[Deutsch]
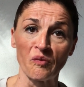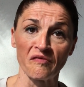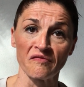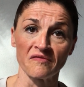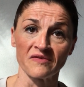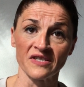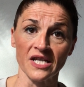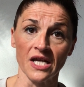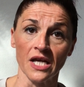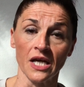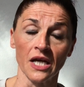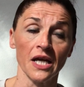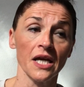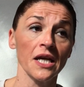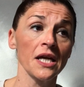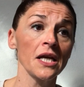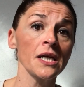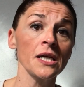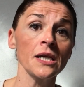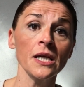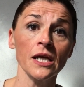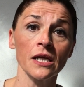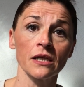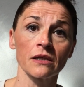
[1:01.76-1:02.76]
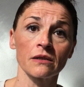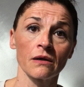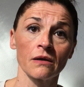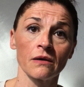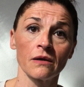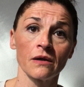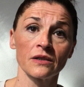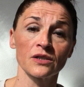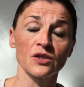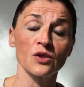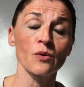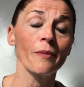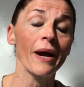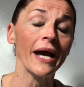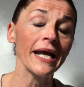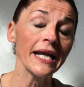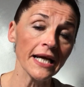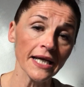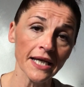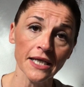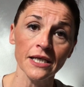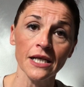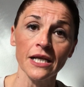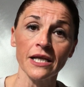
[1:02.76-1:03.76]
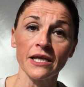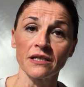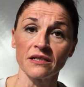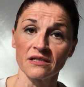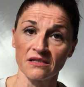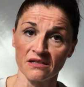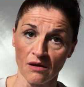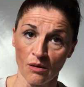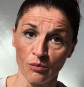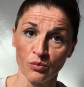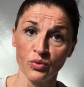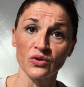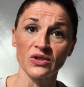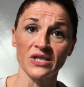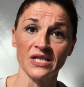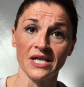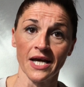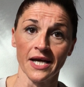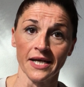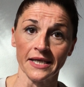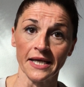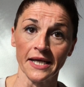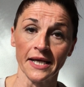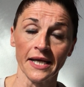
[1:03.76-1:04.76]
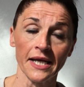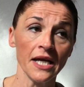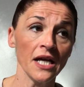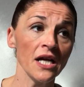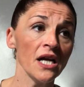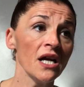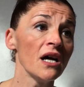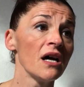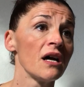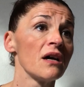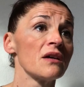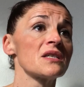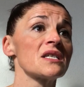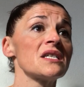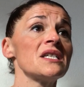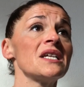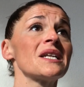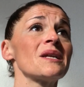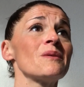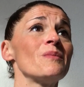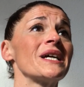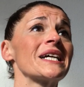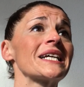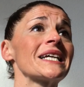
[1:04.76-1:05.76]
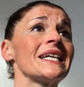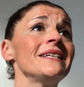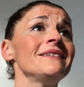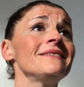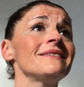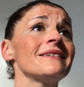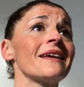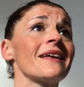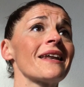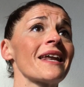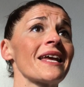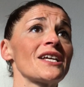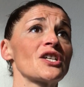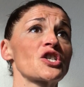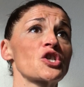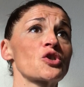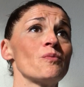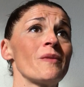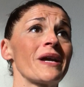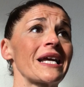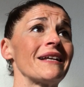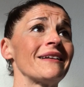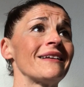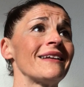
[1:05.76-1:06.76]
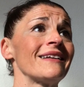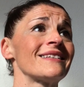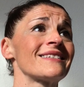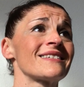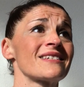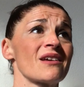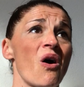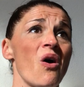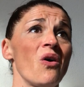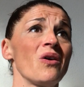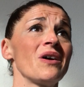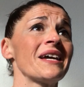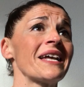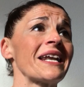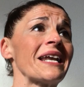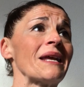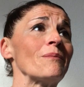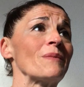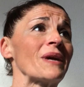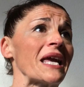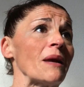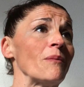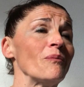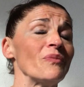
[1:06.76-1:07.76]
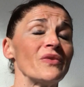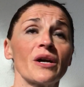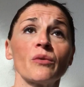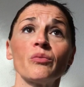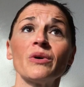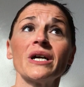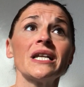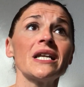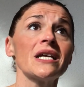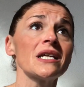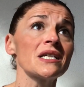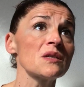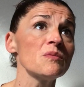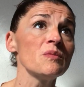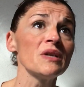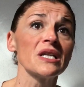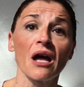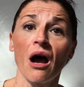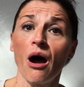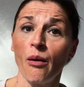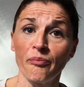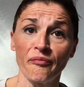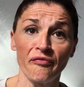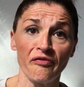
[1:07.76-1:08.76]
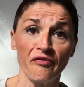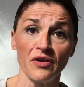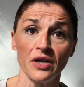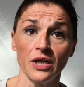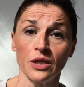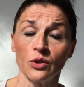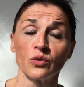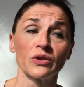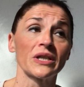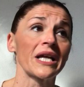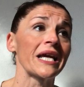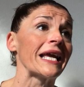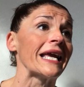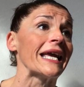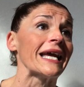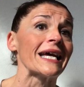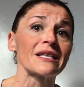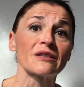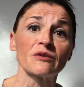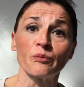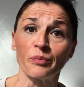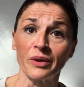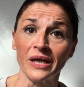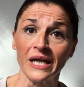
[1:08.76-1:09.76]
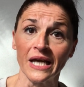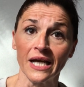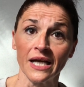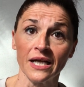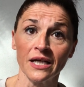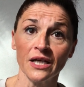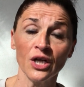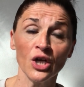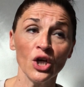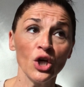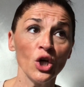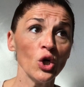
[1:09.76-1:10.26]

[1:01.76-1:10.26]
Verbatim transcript: hupfen sehen? Ich nicht. Zu meiner kindlichen Zahnputzkarriere hat's nicht einmal kindgerecht schmeckende Zahncreme gegeben. Da war nix mit Apfel oder Erdbeer.